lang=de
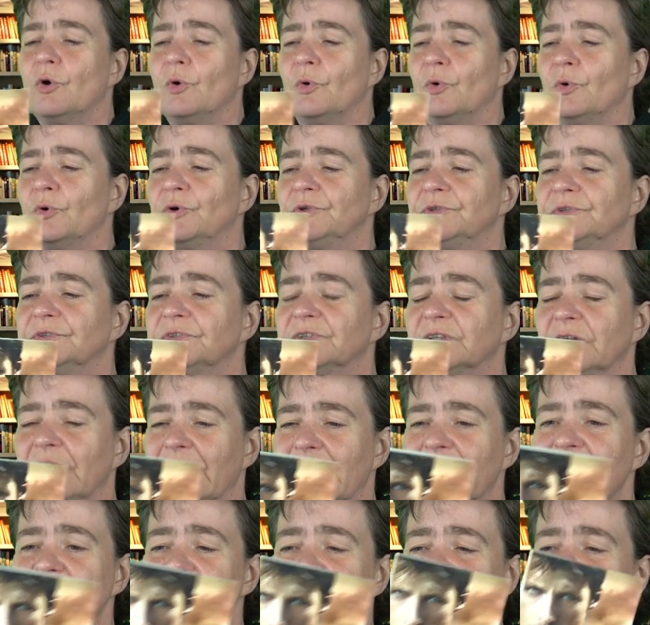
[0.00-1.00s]
Und
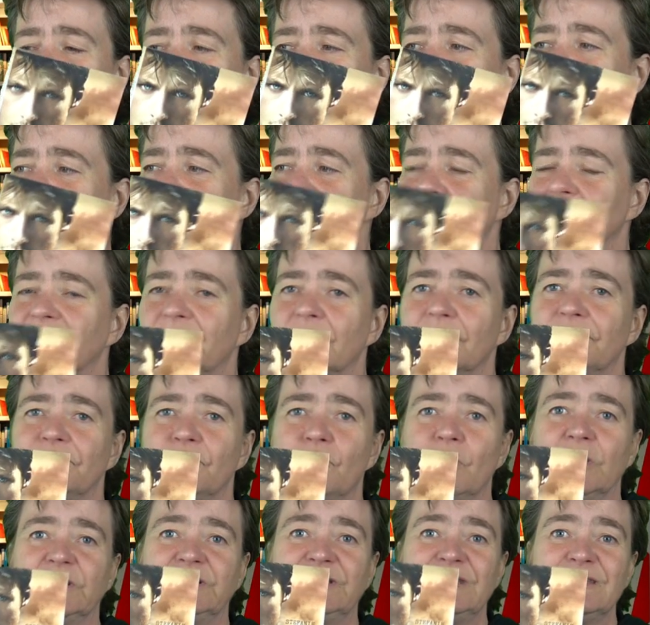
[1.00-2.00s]
ich nehme mir auf jeden Fall
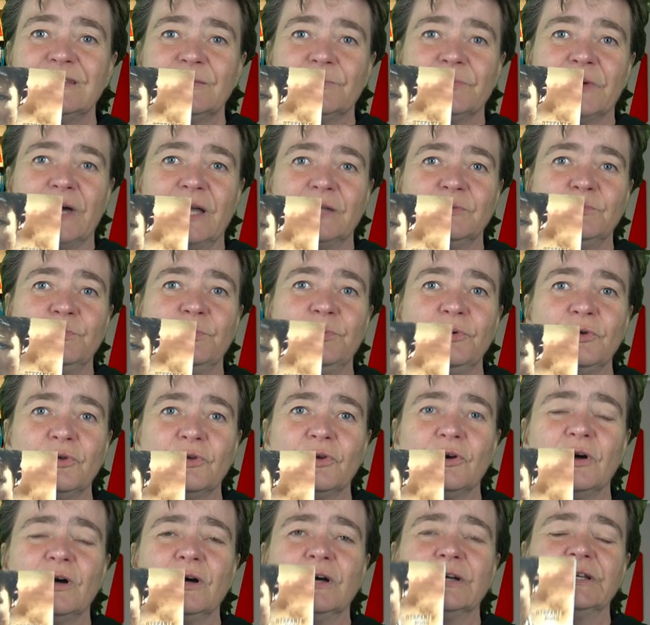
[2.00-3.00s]
vor, diese beiden
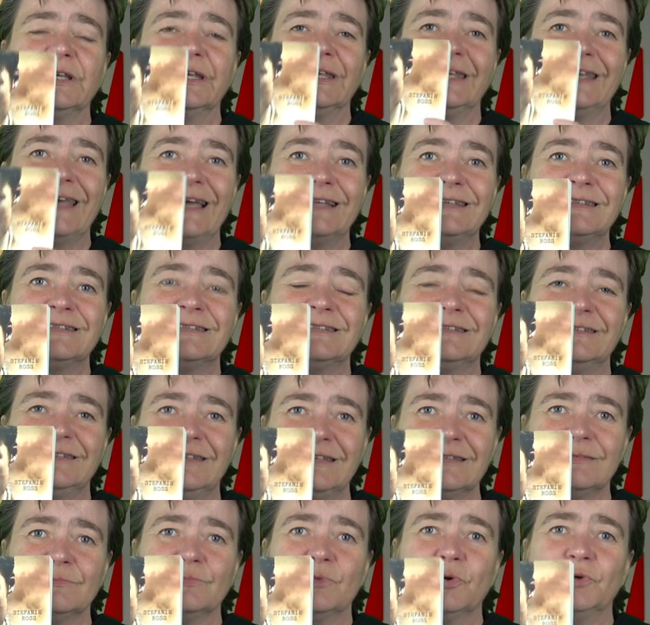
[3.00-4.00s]
Bücher jetzt
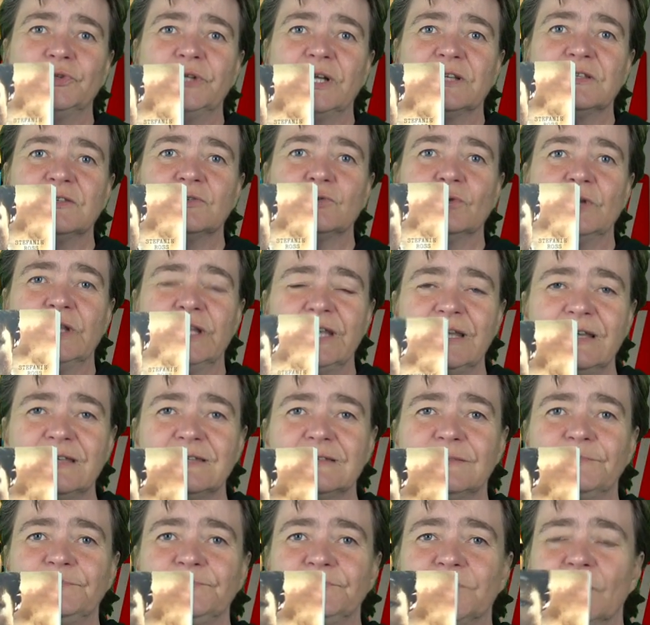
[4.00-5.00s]
diesen Monat zu lesen.